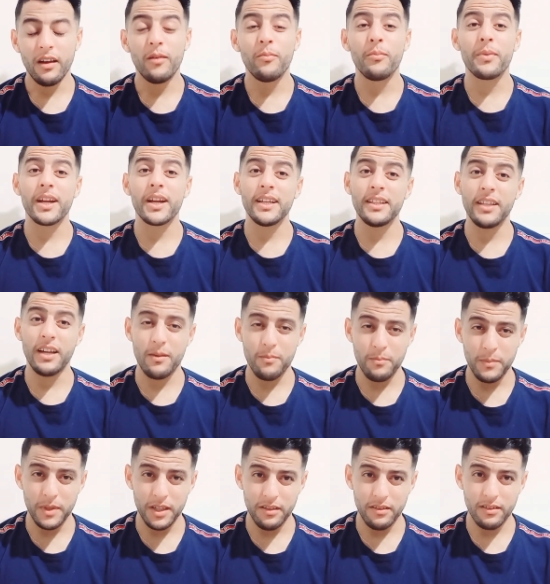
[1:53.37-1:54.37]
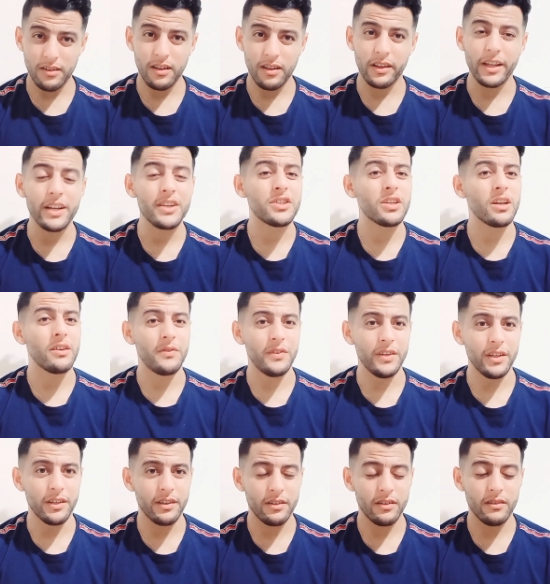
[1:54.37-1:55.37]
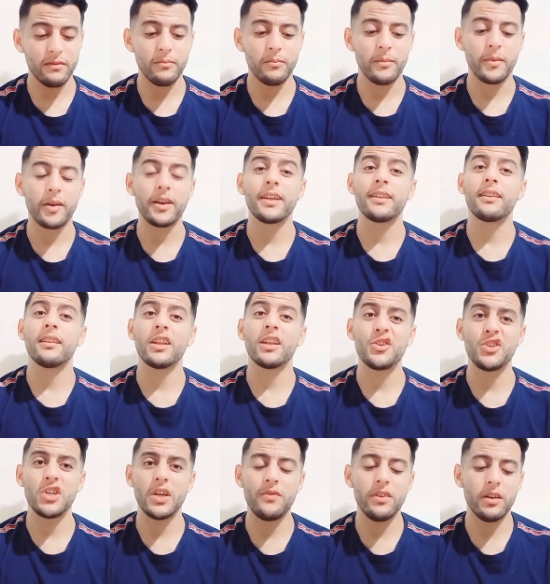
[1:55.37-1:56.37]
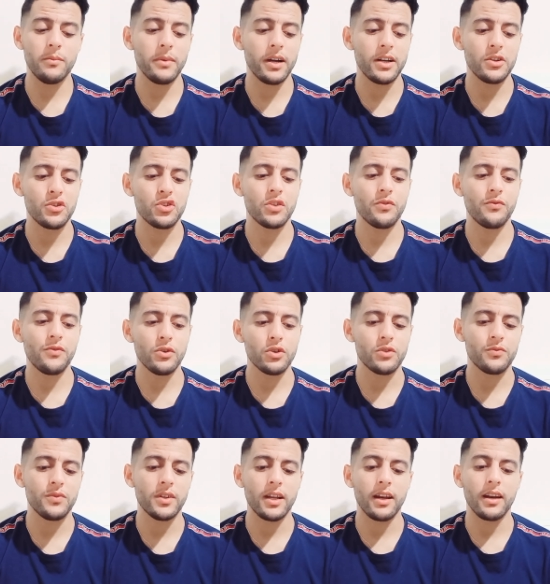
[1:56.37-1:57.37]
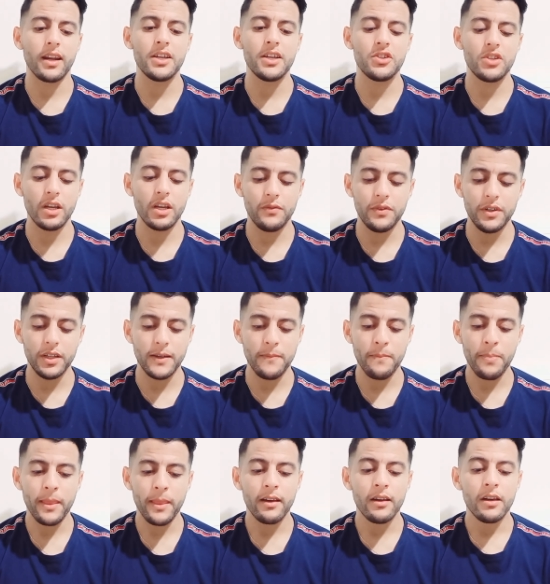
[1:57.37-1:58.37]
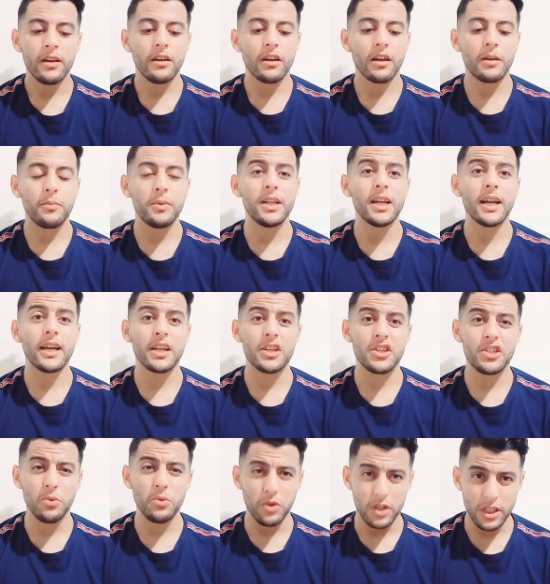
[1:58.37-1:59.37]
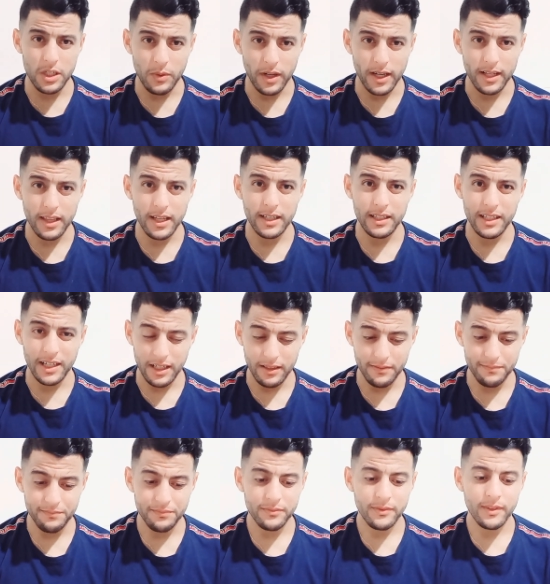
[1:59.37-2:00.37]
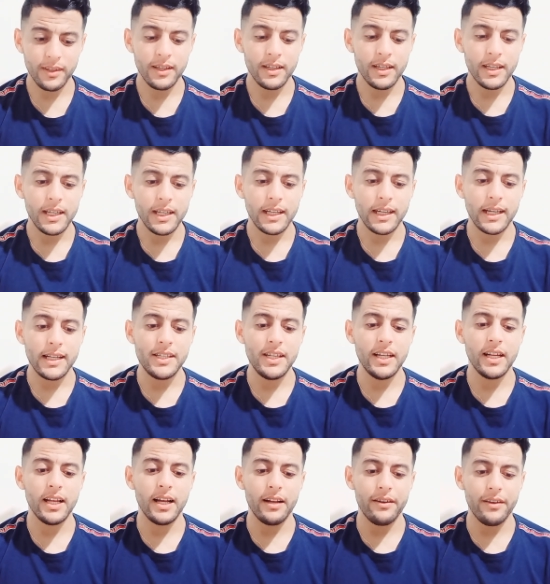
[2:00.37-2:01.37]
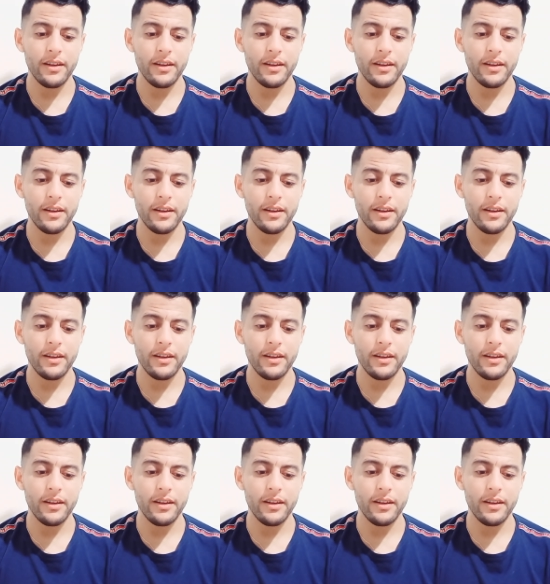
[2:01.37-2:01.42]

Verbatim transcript: مريض عمي الله يشافيك مريض الله يشافيك ما غنشفاوش فيك الله يشافيك قبيله خرجتي وقلتي واحد الهضره قلتي لانك